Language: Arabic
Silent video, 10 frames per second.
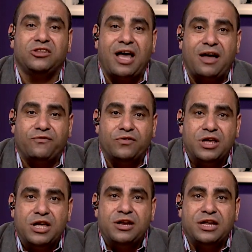الضعف؟
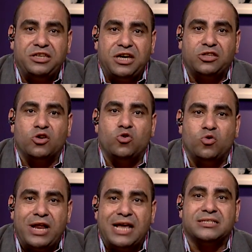نتيجة أن
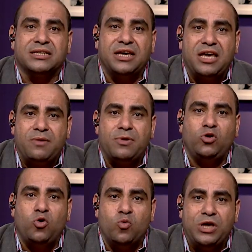أناس غير
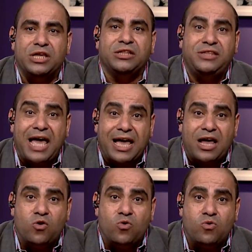مدعوين
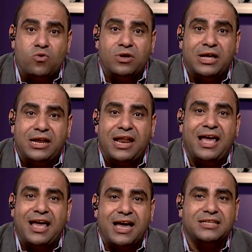دخلوا إلى
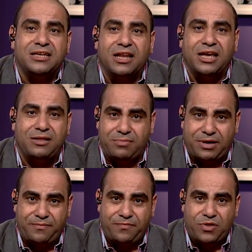هذه الخدمة
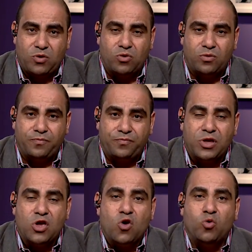
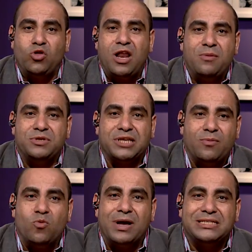ودول اللي
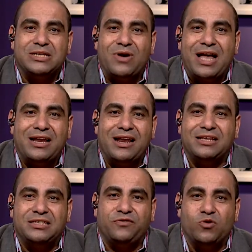بنسميهم الزوان
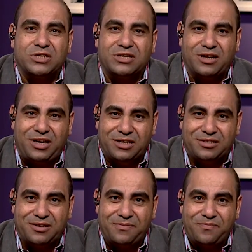الذي في وسط
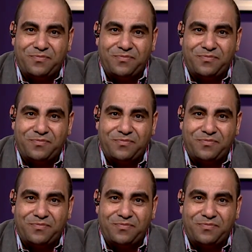الحنطة